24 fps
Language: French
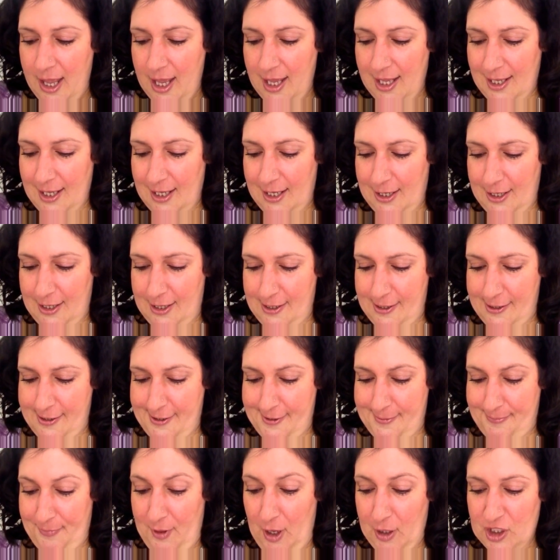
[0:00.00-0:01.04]

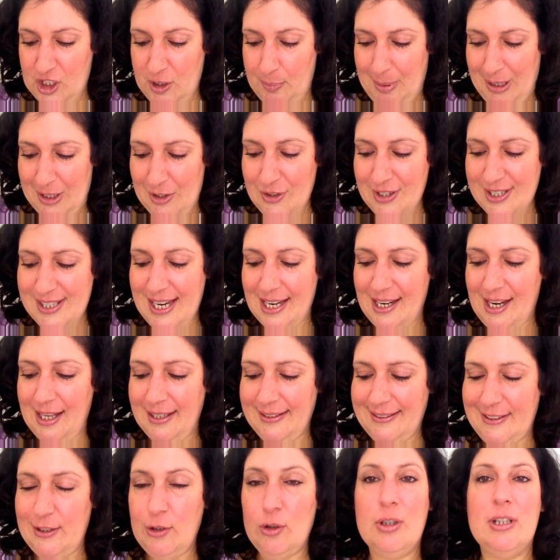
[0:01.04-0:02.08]
Euh, donc, j'ai perdu
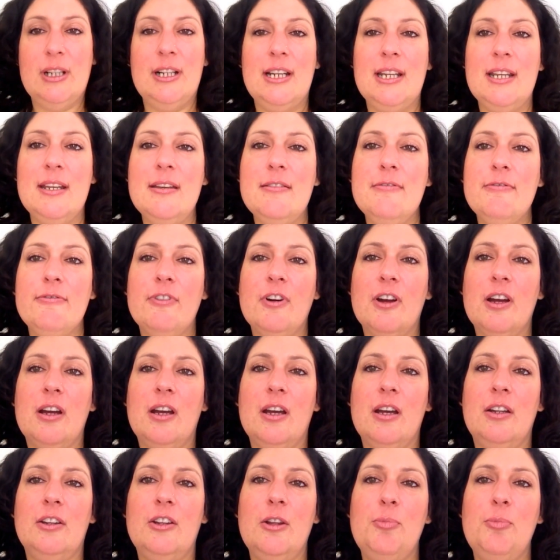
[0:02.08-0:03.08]
51 livres